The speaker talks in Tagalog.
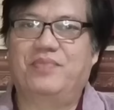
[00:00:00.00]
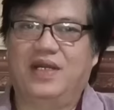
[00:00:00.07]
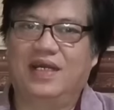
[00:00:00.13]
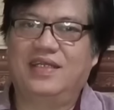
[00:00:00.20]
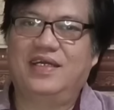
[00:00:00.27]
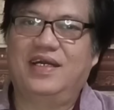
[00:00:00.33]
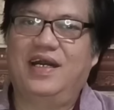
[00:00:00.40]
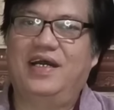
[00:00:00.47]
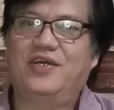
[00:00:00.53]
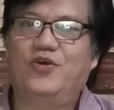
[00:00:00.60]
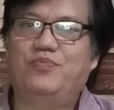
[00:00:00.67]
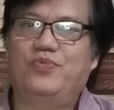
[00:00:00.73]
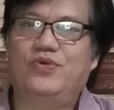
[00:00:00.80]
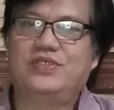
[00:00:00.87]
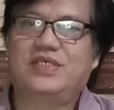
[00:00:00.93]
Magandang
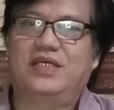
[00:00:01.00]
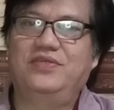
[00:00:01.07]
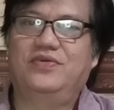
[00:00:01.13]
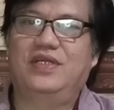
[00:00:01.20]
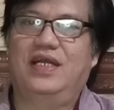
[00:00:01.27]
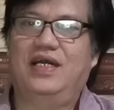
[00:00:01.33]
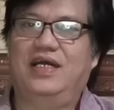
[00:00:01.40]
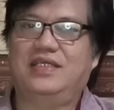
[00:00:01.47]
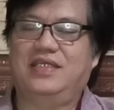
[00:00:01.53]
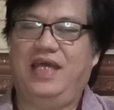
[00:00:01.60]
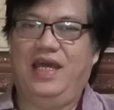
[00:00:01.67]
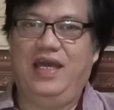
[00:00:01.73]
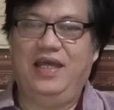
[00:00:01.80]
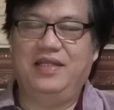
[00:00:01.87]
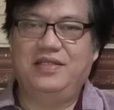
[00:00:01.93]
araw po sa inyong lahat
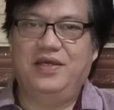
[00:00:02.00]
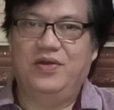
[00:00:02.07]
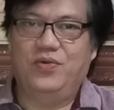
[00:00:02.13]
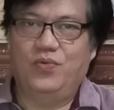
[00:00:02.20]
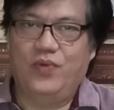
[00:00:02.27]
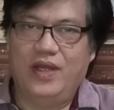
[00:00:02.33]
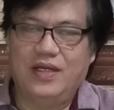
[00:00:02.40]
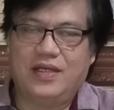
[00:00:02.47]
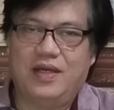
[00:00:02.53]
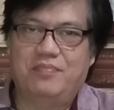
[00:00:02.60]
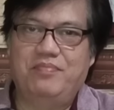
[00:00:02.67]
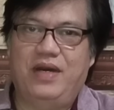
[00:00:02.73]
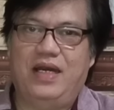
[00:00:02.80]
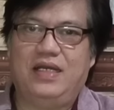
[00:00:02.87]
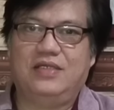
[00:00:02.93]
and welcome
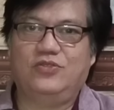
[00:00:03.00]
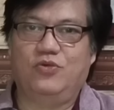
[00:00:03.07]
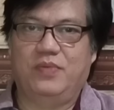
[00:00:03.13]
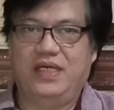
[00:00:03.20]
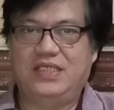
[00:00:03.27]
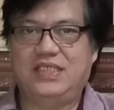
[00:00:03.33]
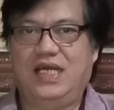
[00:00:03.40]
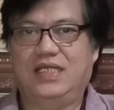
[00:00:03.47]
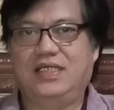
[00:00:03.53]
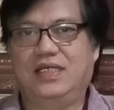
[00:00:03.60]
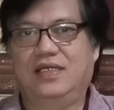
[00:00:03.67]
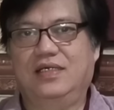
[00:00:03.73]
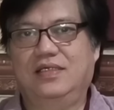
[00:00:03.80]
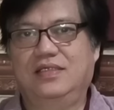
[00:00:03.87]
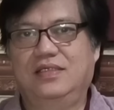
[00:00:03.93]
back to my channel.
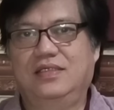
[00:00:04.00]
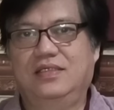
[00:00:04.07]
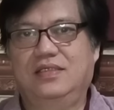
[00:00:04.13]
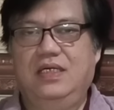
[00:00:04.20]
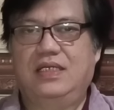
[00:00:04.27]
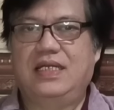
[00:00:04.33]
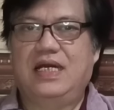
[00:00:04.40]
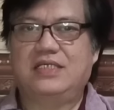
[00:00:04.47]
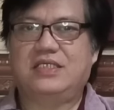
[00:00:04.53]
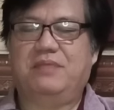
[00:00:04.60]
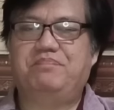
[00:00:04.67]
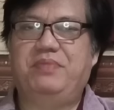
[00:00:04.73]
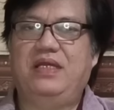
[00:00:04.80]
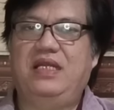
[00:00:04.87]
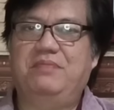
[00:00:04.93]
Nasa
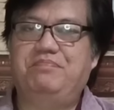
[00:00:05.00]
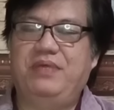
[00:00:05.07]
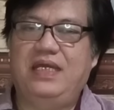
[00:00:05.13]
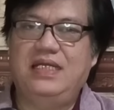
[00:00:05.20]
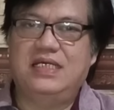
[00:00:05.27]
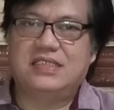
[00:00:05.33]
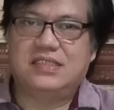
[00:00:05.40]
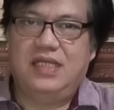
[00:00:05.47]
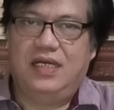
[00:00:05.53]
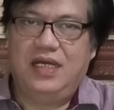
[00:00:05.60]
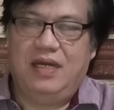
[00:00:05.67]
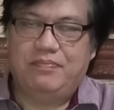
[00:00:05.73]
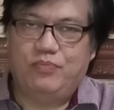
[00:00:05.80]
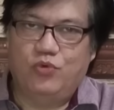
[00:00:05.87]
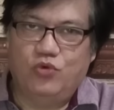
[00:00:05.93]
Pilipinas na
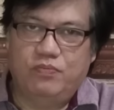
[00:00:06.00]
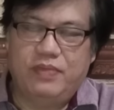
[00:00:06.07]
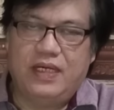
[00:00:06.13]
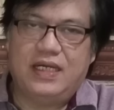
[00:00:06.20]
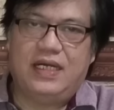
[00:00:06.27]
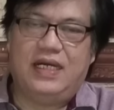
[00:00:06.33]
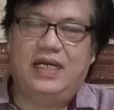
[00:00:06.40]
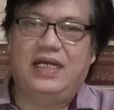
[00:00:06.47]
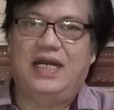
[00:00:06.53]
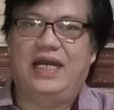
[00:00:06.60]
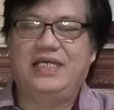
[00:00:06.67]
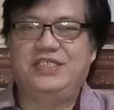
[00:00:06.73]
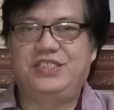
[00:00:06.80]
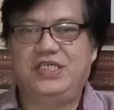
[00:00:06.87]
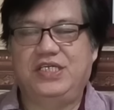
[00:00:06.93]
nga po ba ang
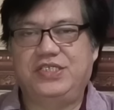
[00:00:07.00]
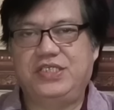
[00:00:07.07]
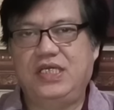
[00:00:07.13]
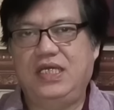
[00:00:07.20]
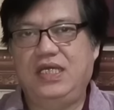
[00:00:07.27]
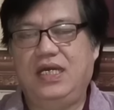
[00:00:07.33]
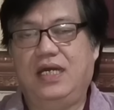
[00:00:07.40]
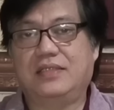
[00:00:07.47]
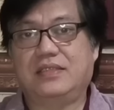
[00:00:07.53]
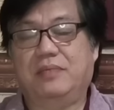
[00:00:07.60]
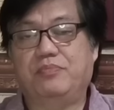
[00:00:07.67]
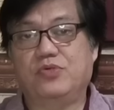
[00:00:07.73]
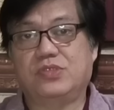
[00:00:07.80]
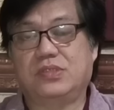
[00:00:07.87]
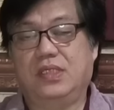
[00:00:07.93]
ICC at
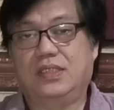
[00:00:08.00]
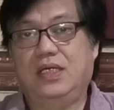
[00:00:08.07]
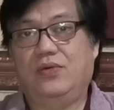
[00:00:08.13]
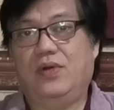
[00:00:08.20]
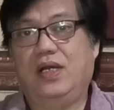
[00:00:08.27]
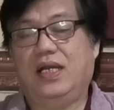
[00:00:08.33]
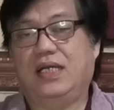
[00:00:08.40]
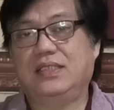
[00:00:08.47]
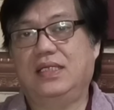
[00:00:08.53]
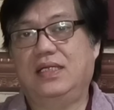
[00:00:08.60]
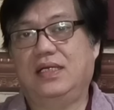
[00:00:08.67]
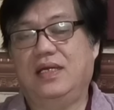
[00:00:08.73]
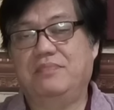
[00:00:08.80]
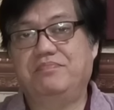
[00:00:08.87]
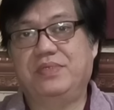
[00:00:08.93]
tapos na daw ang
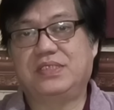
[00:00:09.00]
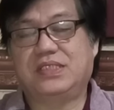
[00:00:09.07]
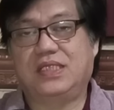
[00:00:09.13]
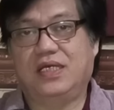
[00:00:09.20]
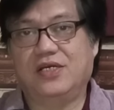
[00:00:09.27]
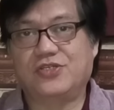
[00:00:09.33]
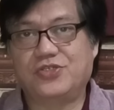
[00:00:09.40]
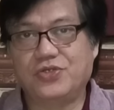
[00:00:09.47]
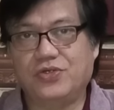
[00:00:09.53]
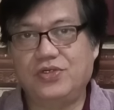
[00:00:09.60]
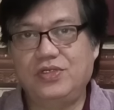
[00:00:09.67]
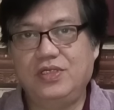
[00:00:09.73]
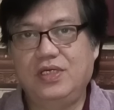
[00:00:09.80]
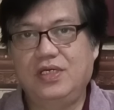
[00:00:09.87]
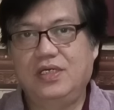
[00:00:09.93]
kanilang
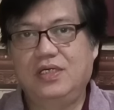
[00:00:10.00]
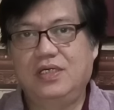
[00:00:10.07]
investigasyon